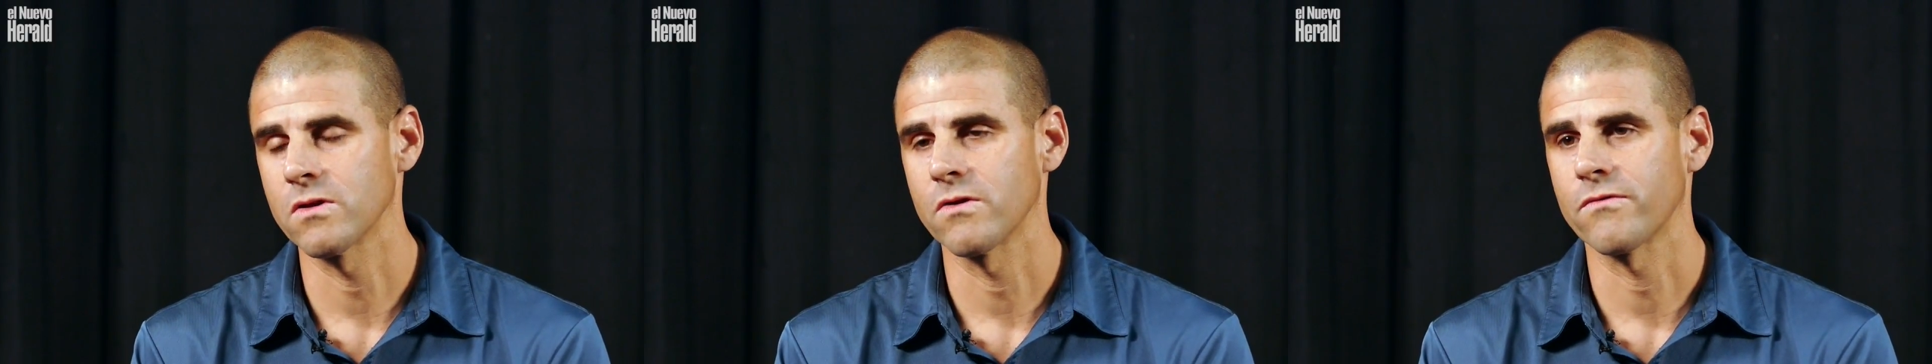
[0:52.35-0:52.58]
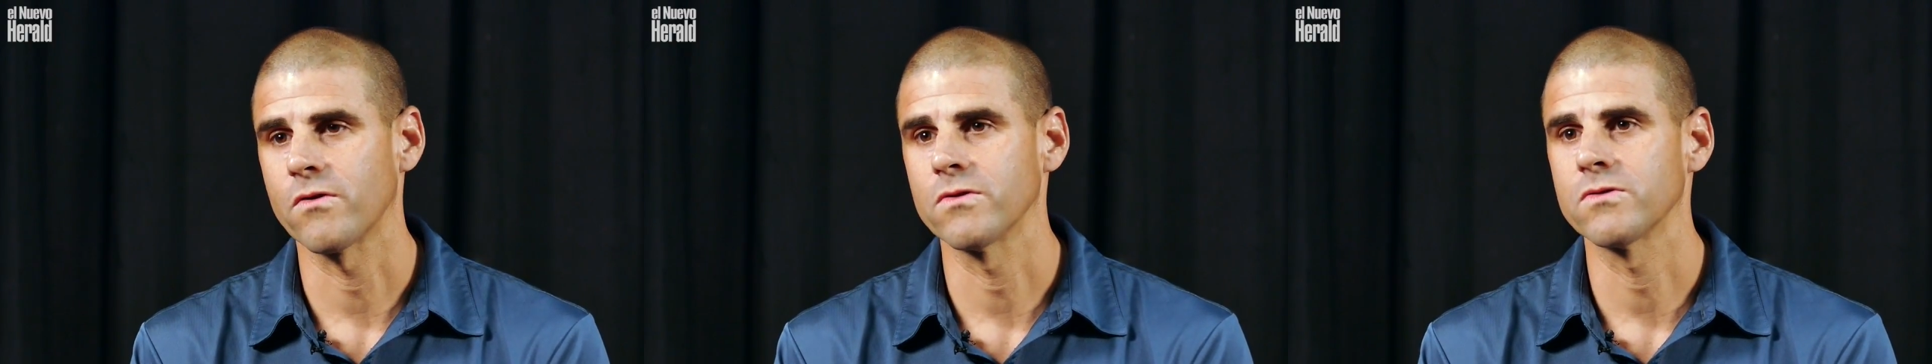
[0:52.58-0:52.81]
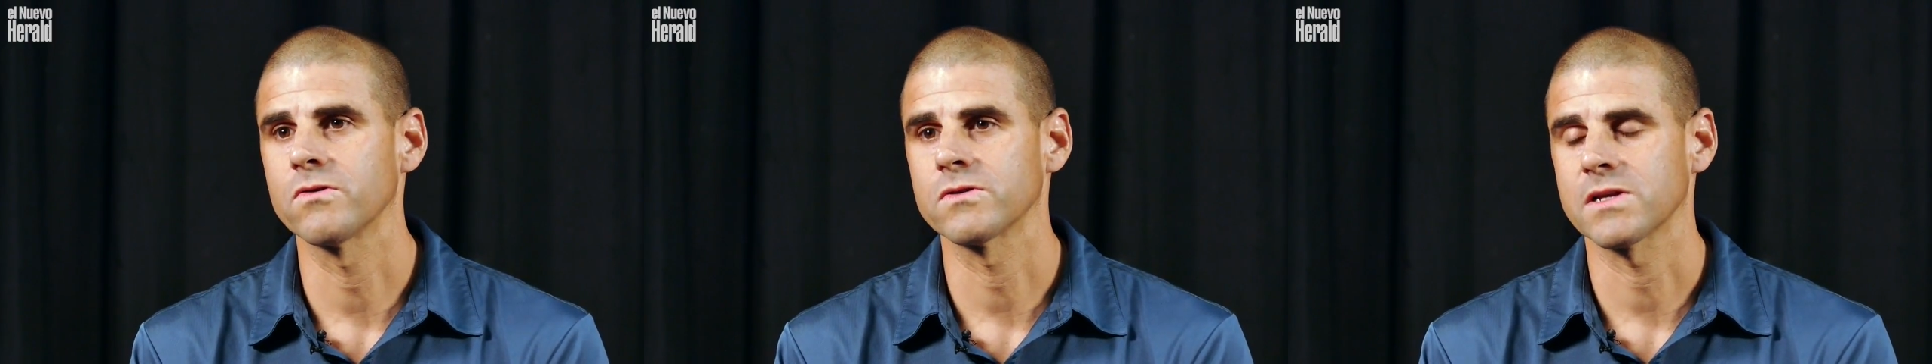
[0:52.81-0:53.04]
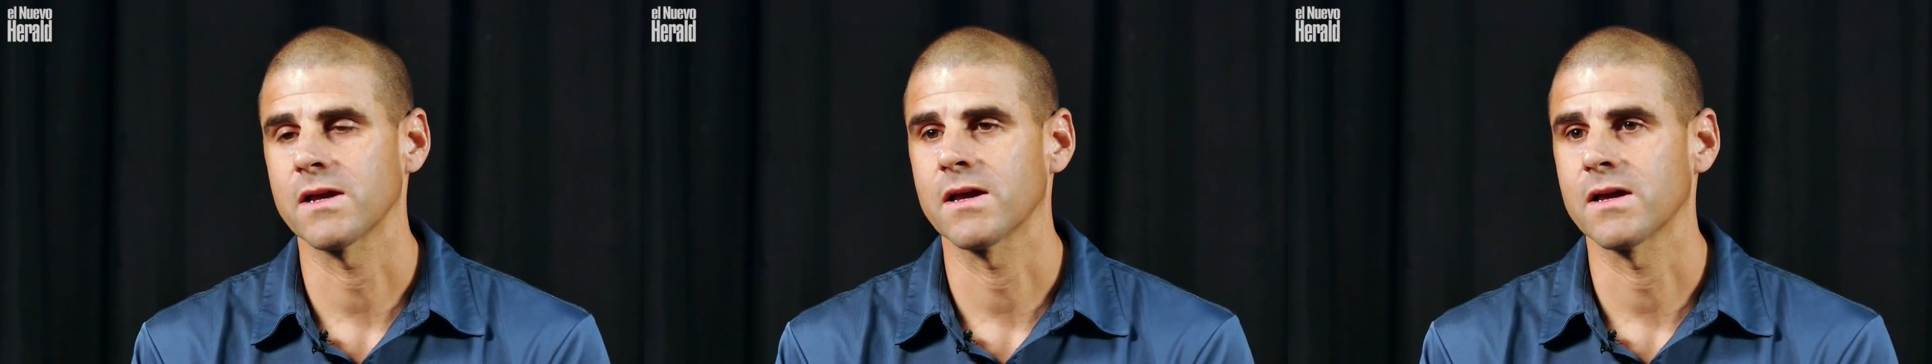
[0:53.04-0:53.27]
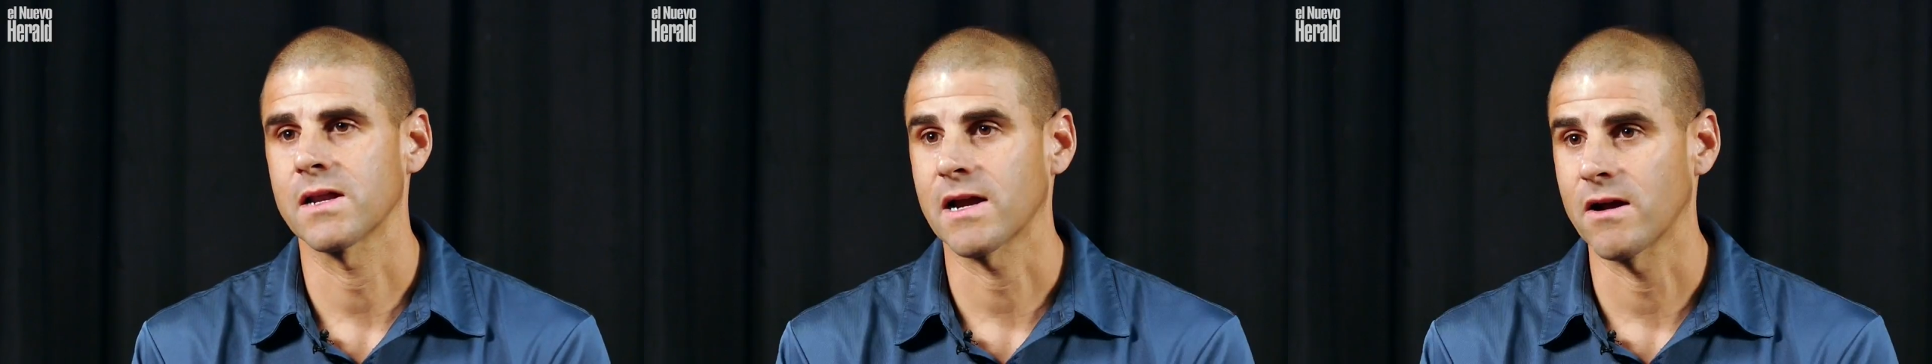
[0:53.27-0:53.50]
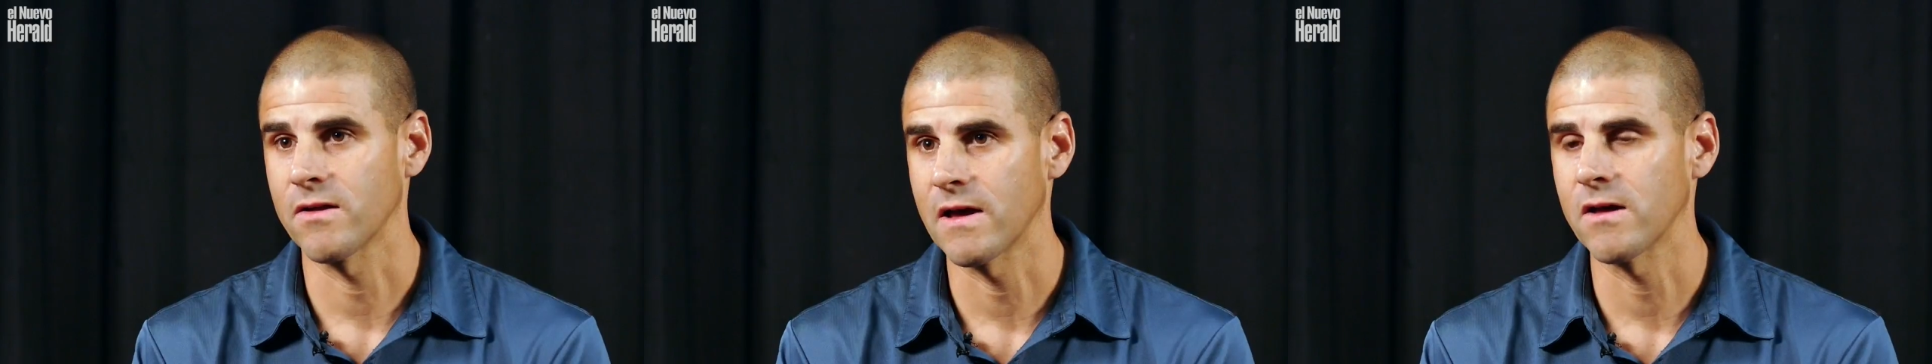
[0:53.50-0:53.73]
los, fondos eh,
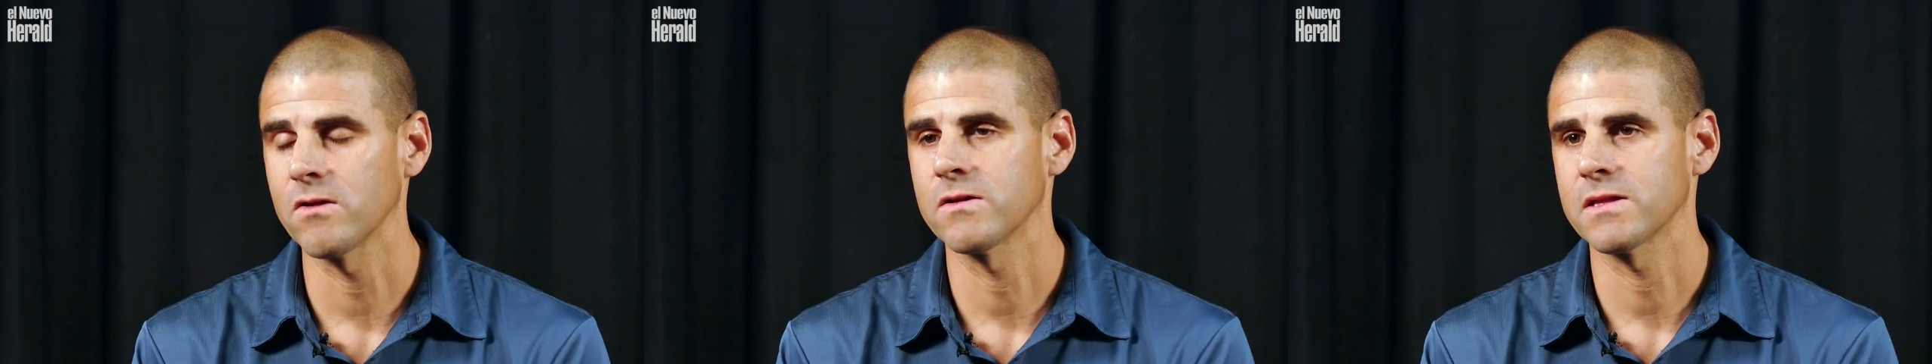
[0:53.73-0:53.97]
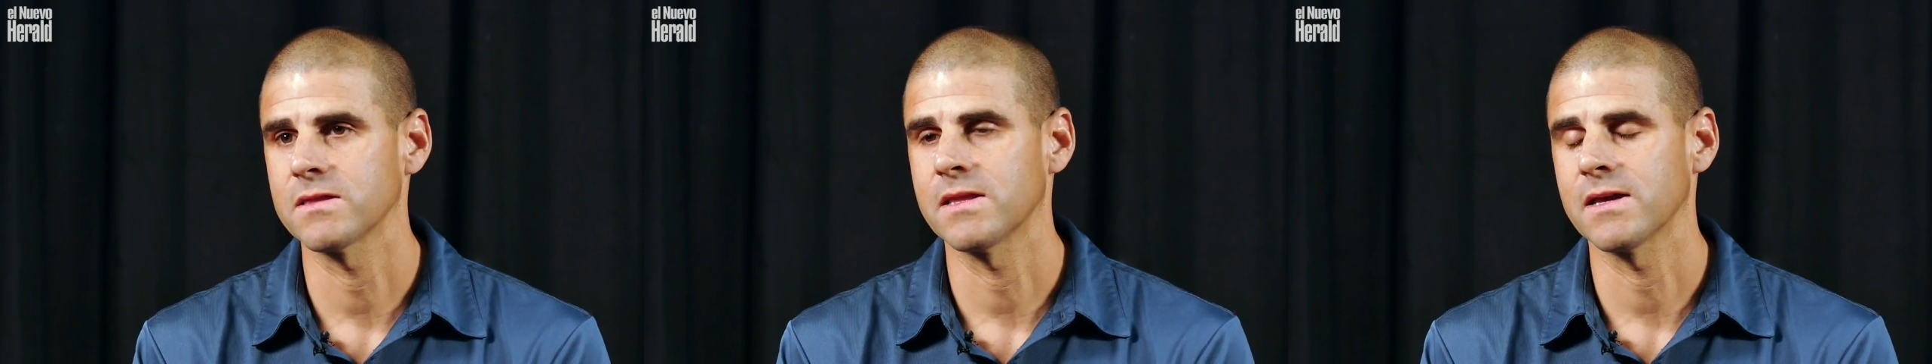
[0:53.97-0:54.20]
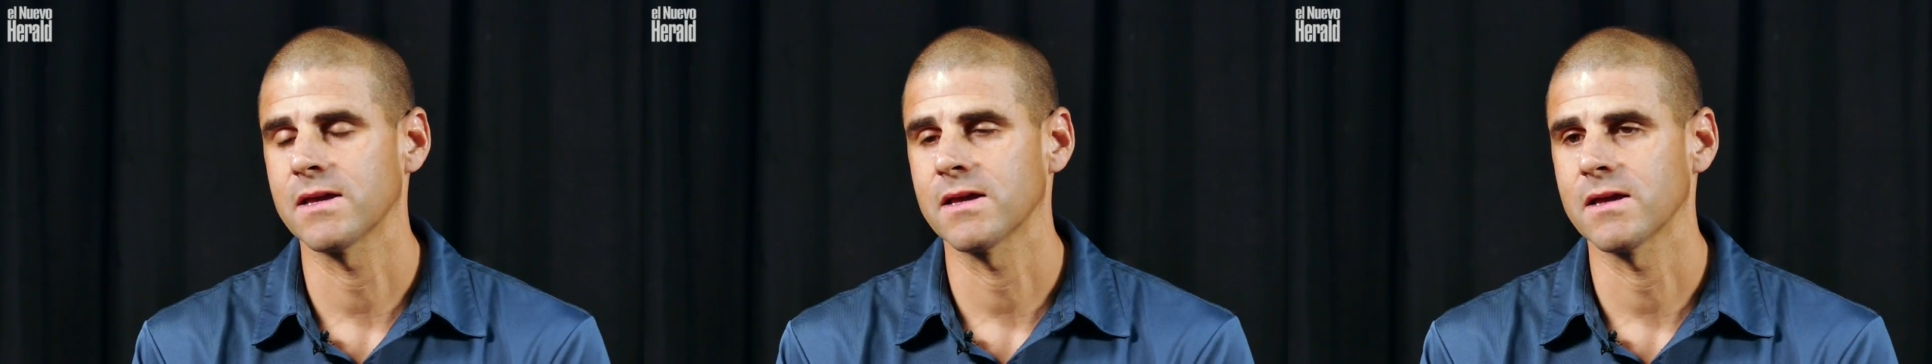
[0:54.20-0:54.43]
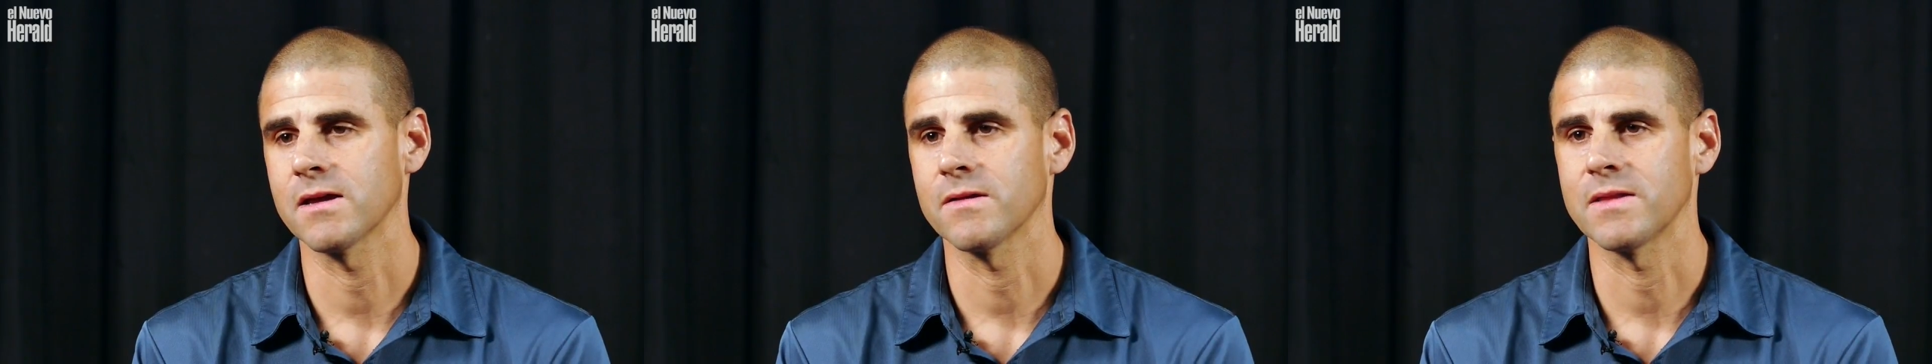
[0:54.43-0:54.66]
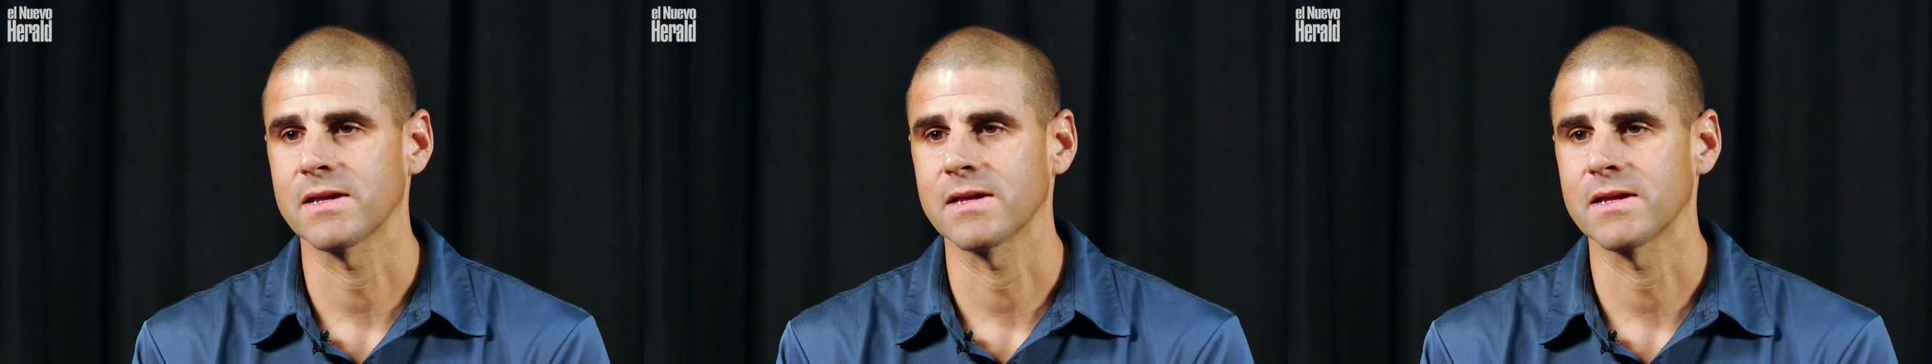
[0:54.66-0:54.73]
recaudados de,